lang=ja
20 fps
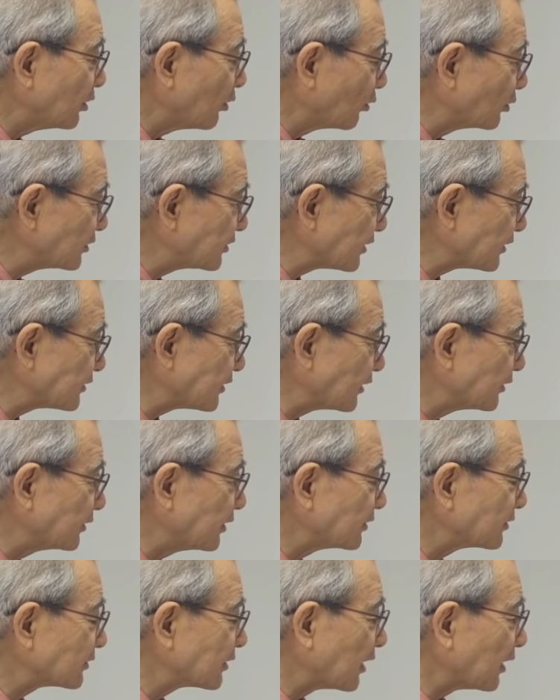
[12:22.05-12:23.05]
お医者さん
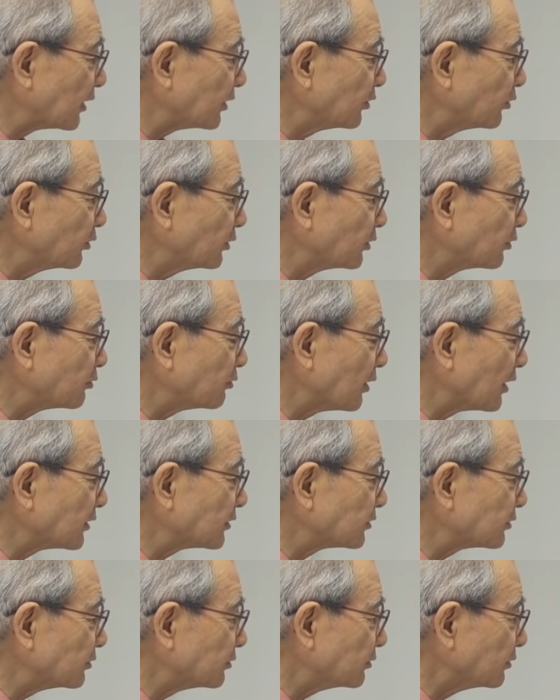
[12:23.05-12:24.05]
ですからより詳
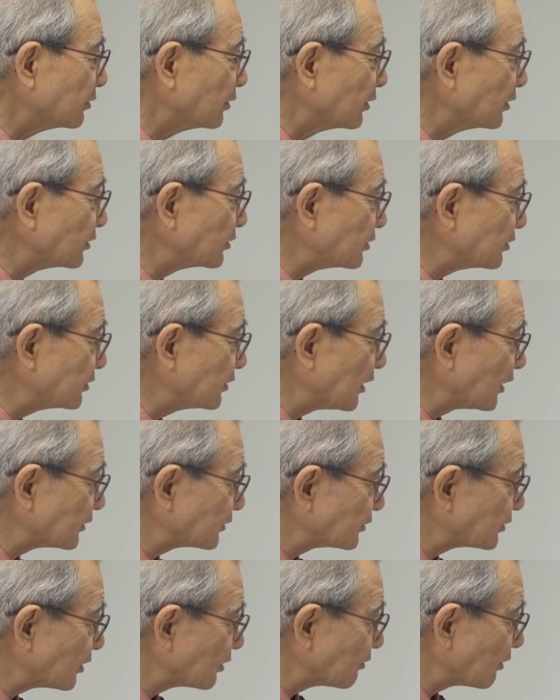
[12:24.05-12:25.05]
しく診
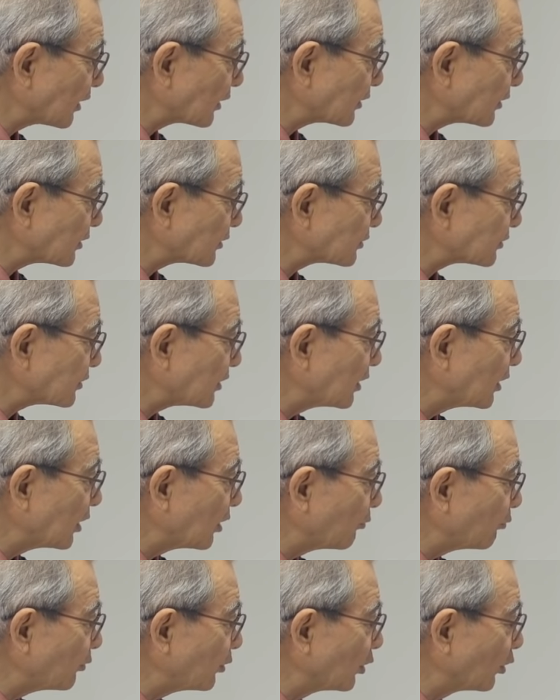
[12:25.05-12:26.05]
断しているわけです。
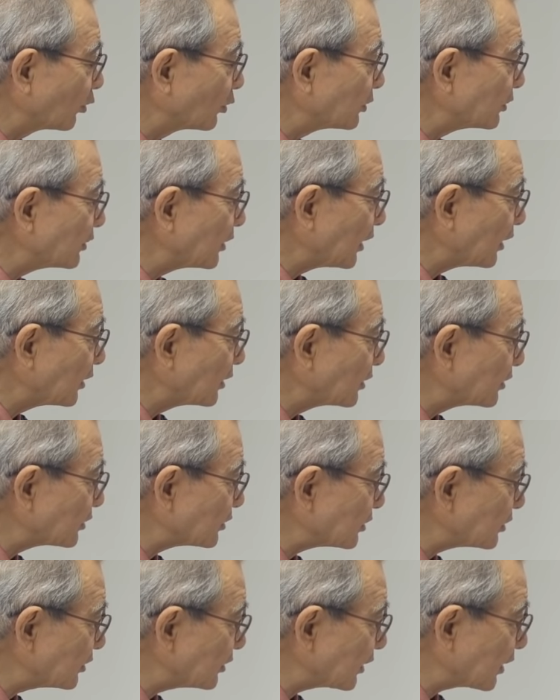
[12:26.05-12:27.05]
病気で
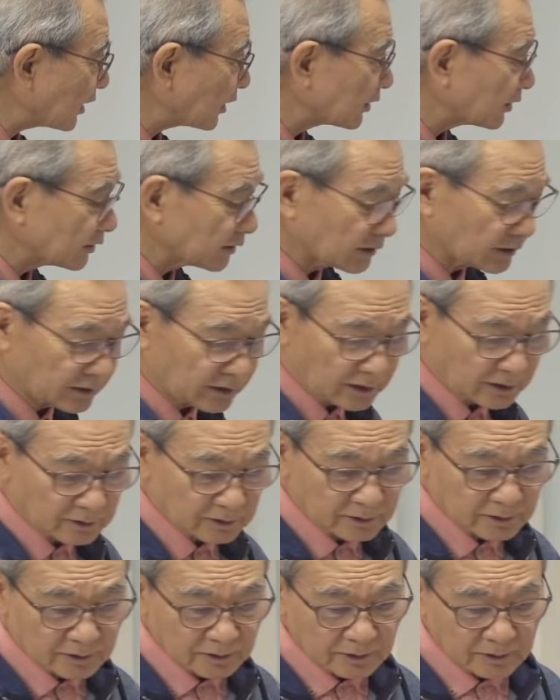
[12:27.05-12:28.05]
死にかけていた。
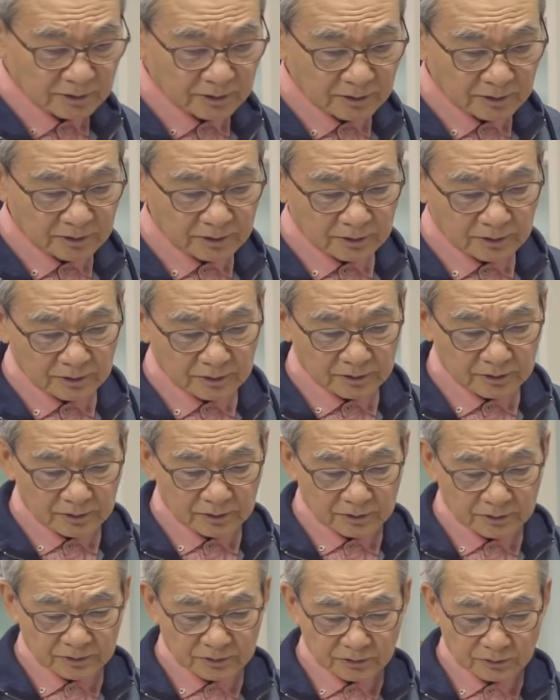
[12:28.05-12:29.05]

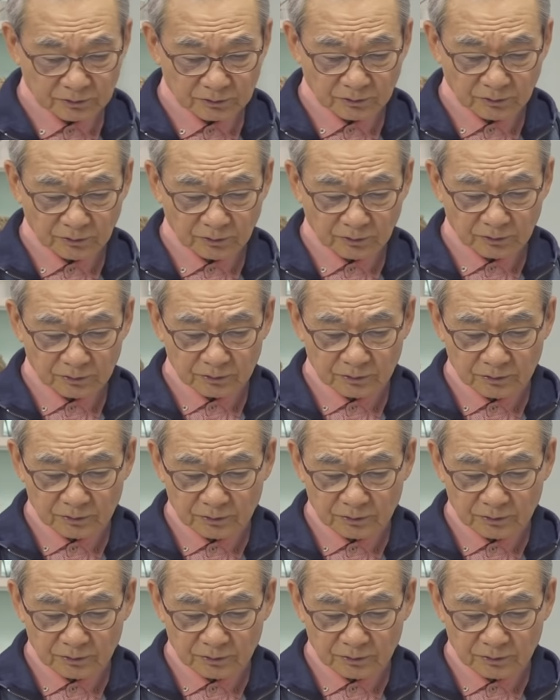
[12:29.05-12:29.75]
その